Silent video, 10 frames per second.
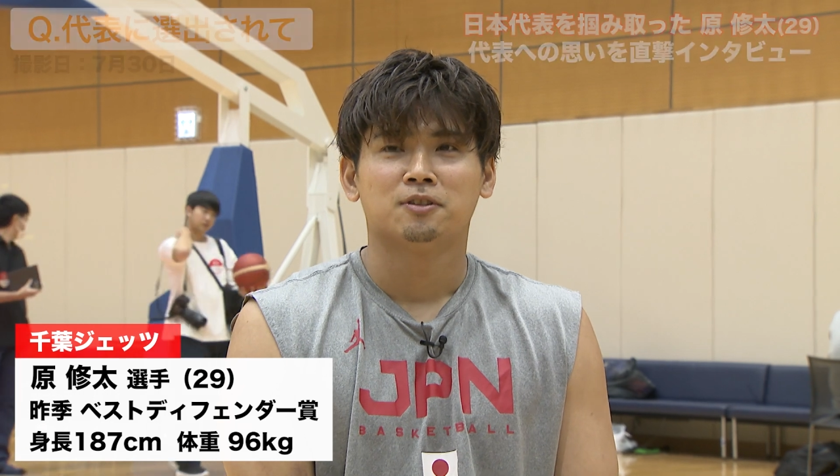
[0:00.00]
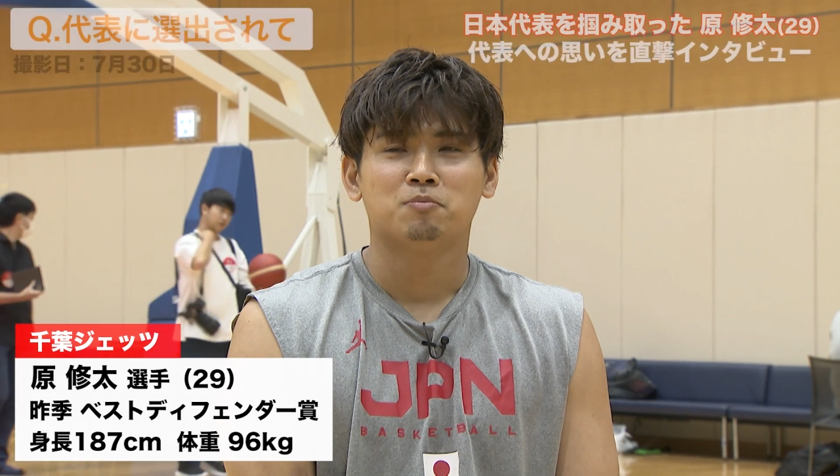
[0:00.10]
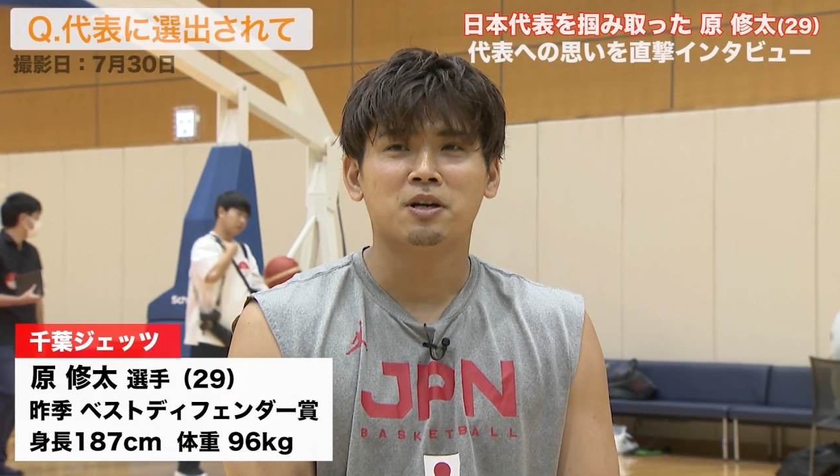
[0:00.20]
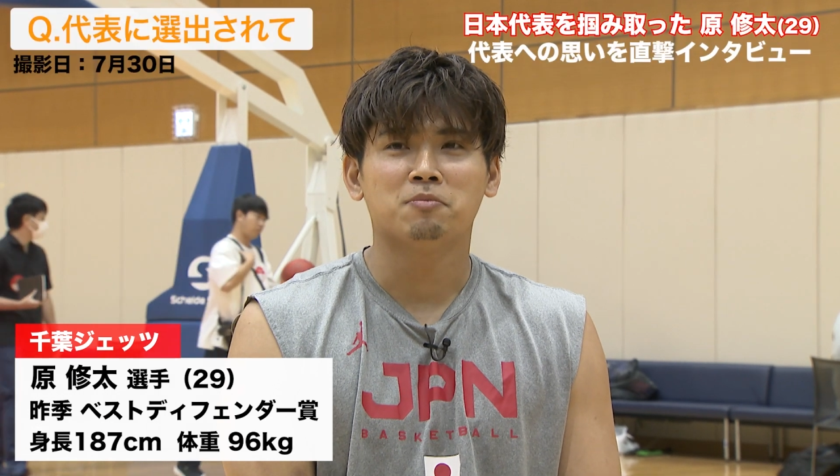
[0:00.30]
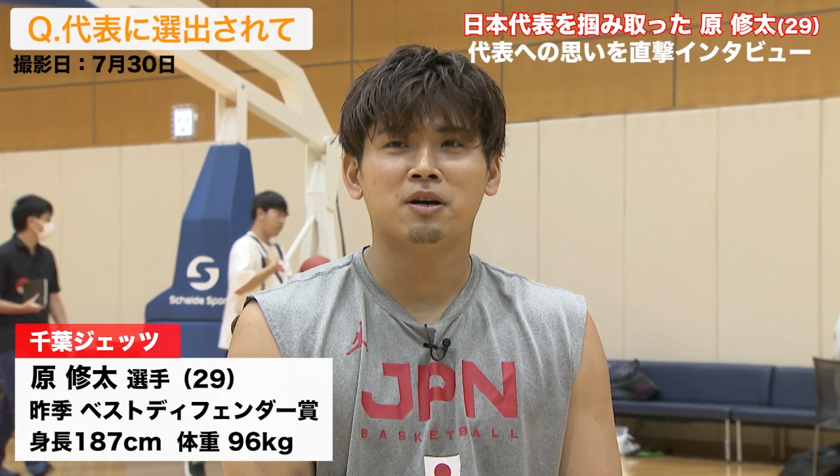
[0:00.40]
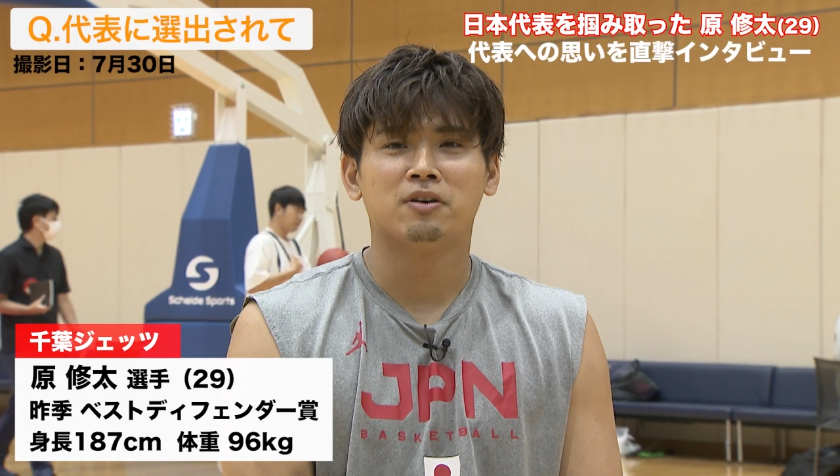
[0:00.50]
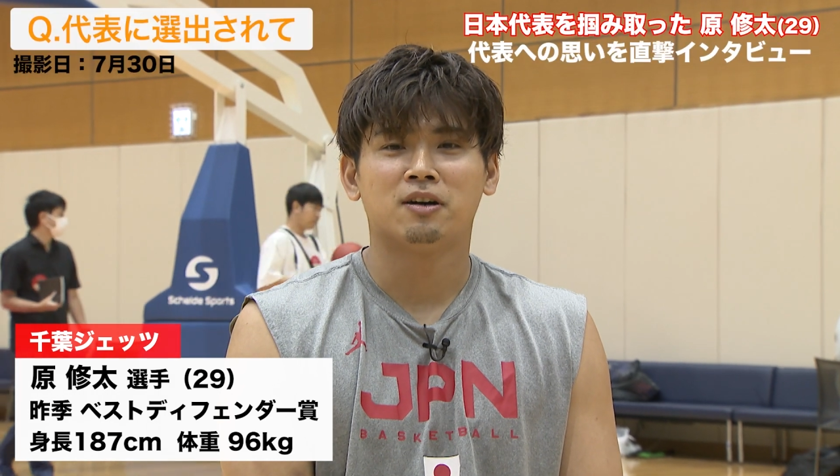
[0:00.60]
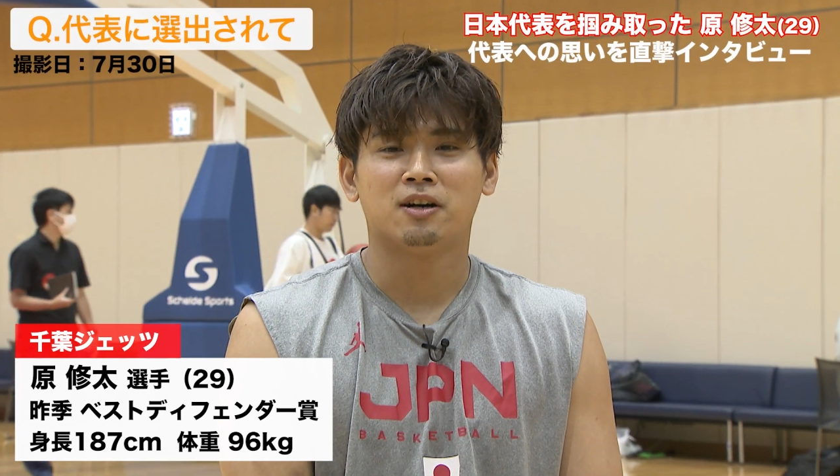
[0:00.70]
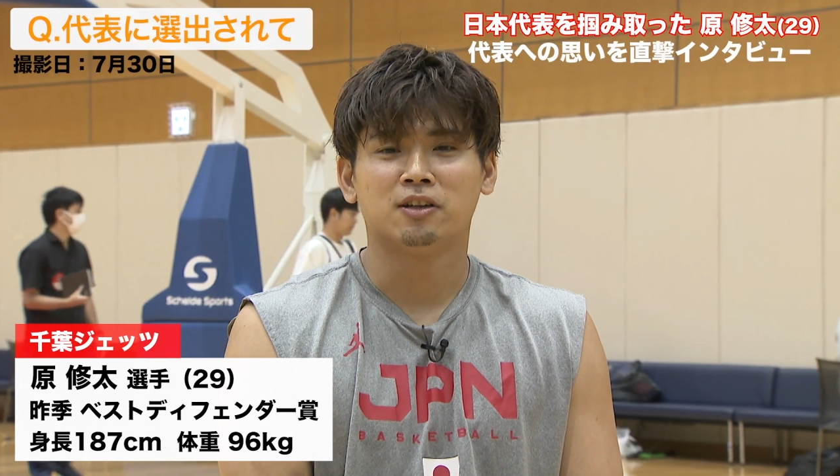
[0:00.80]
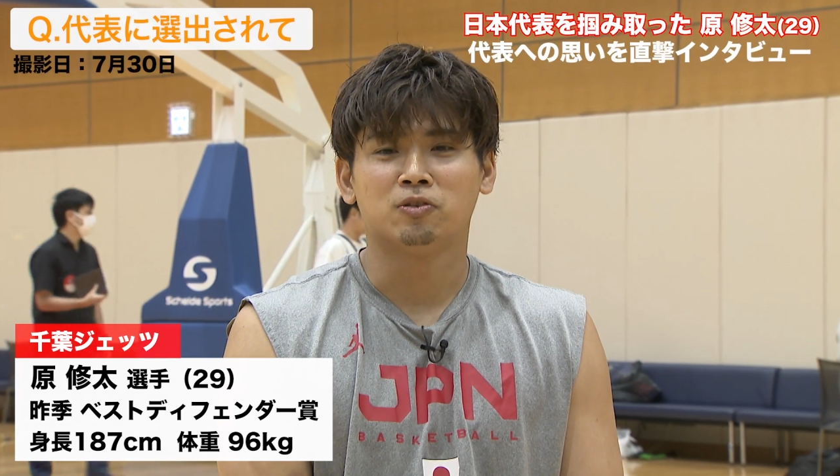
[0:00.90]
まあ、今
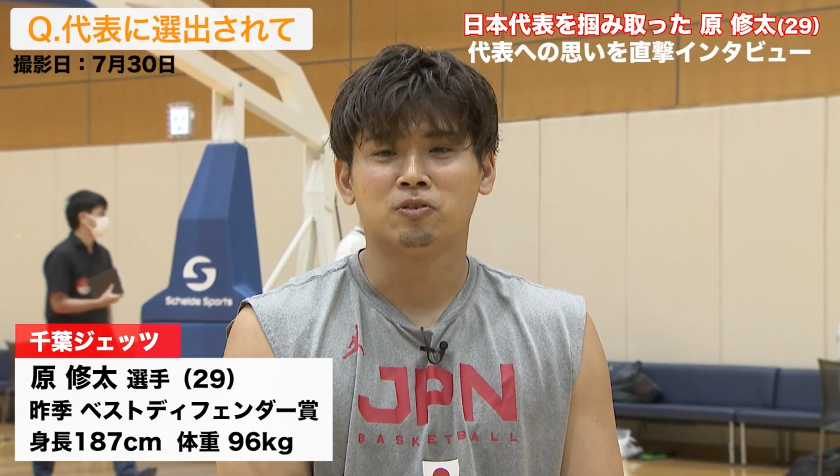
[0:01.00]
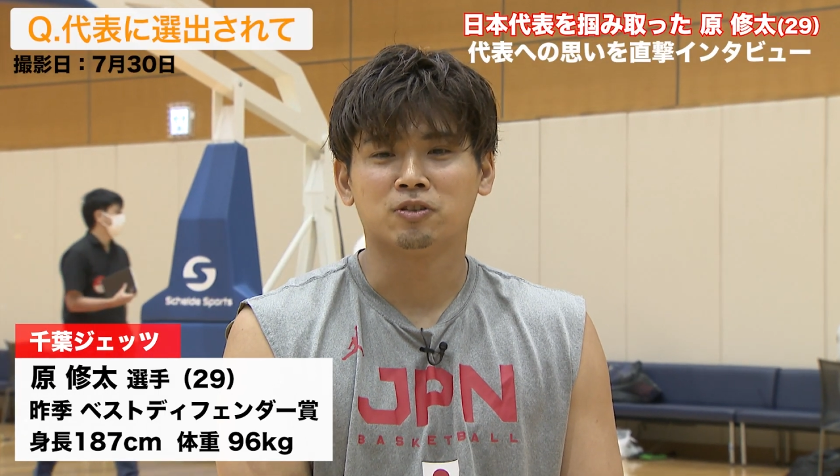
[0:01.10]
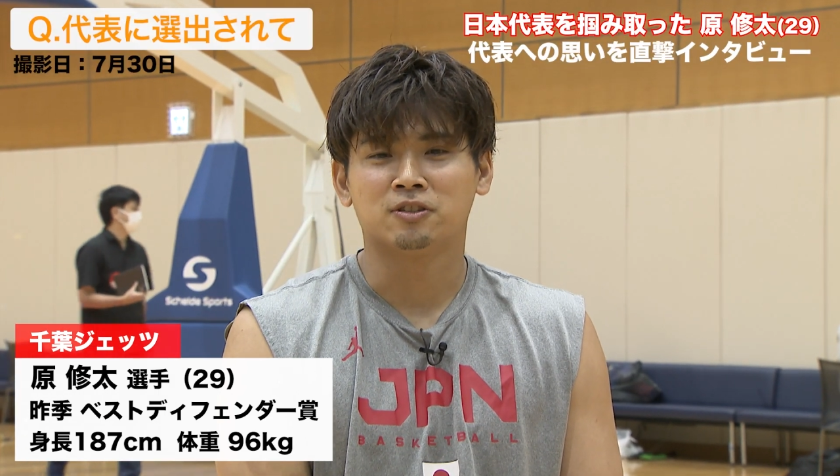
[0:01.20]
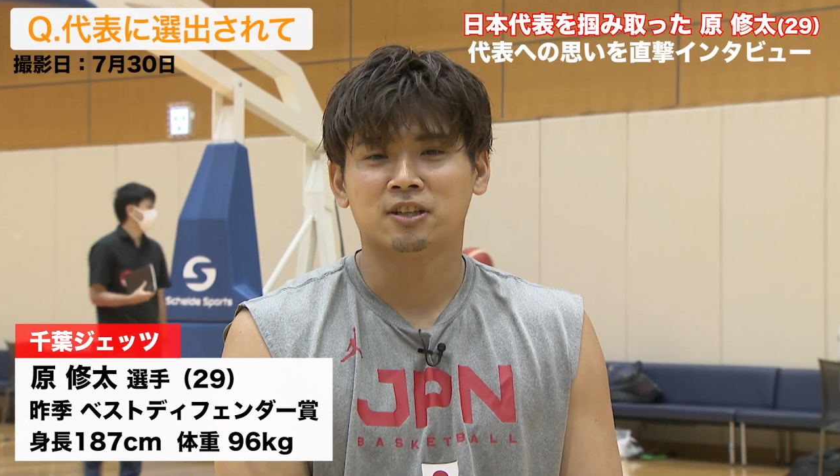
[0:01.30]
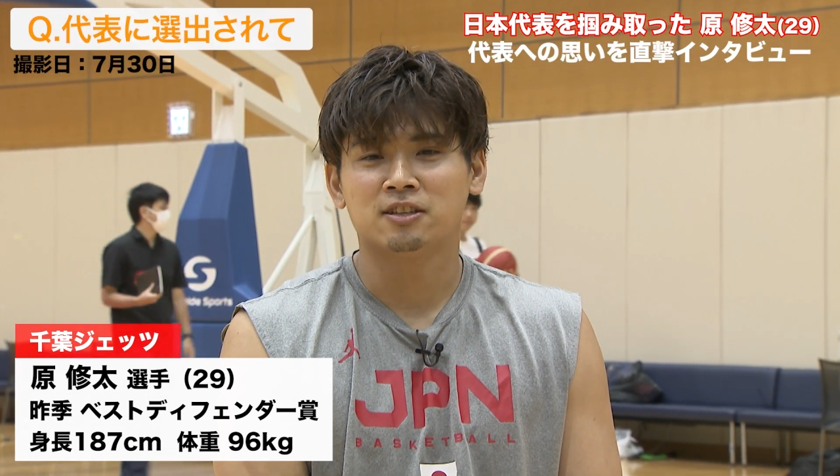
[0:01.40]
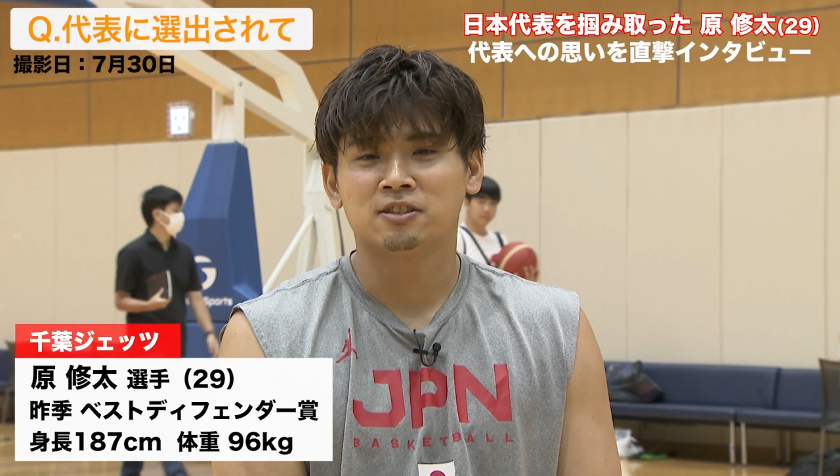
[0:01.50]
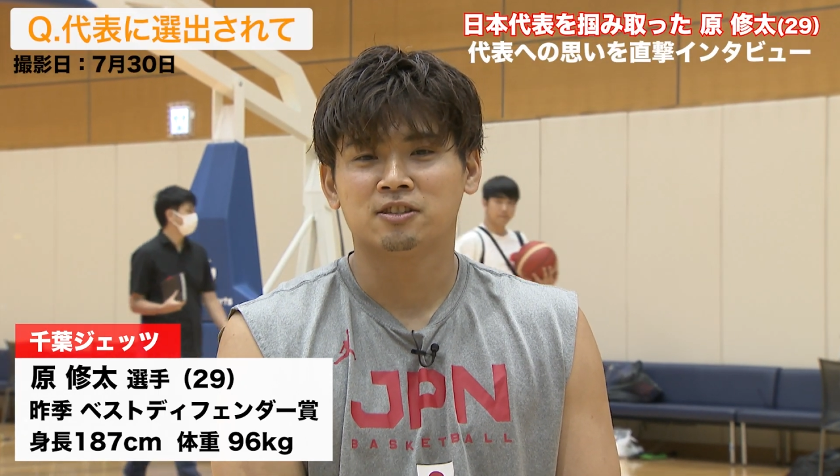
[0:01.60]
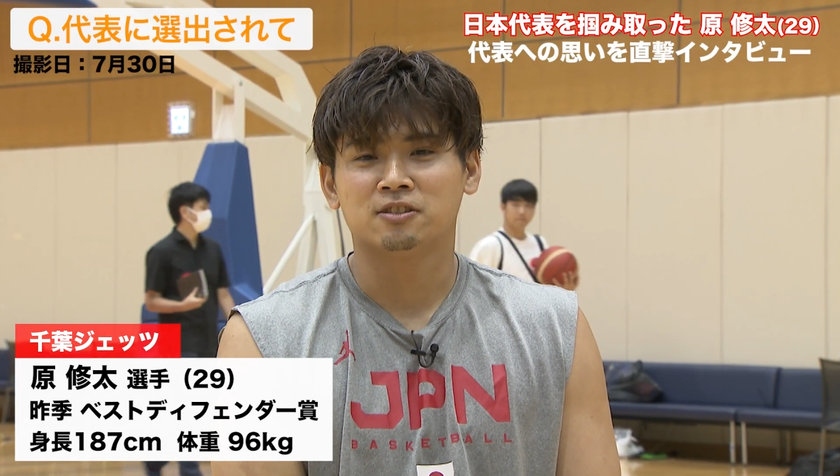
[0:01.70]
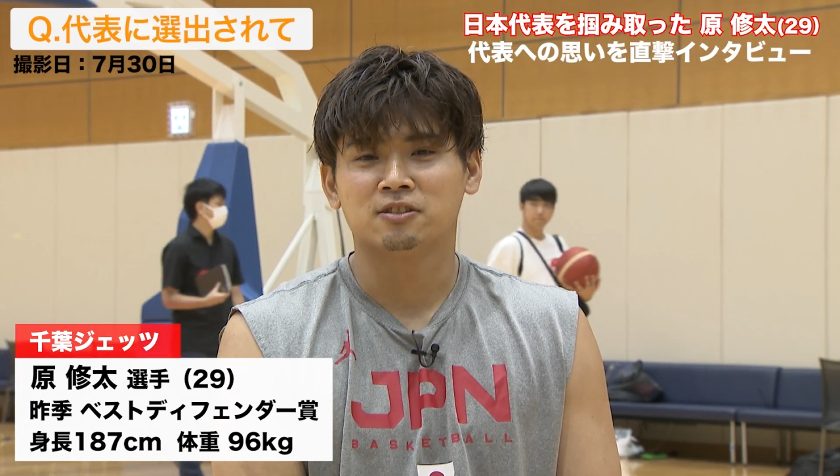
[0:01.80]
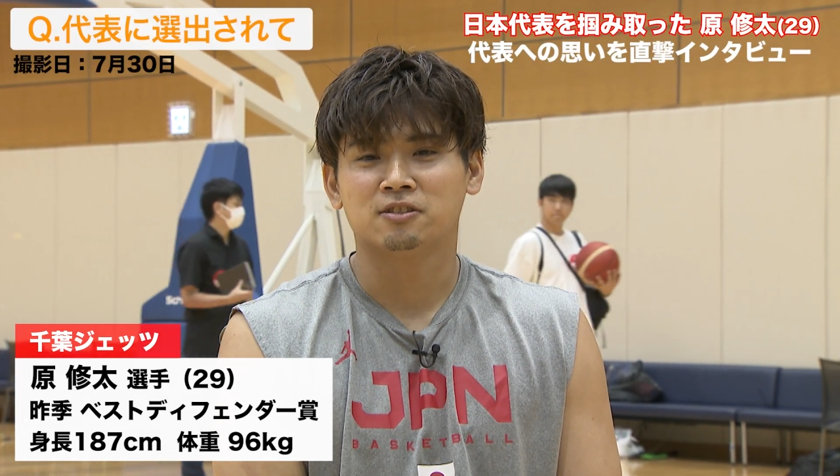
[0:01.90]
はあの本当に食らい
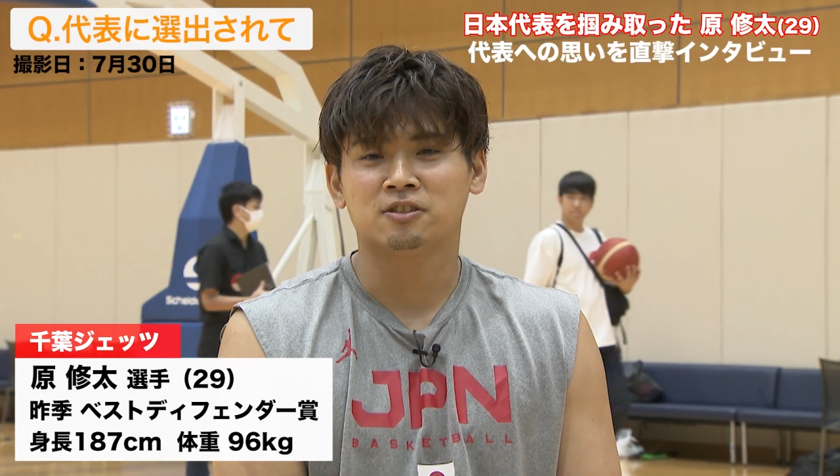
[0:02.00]
つ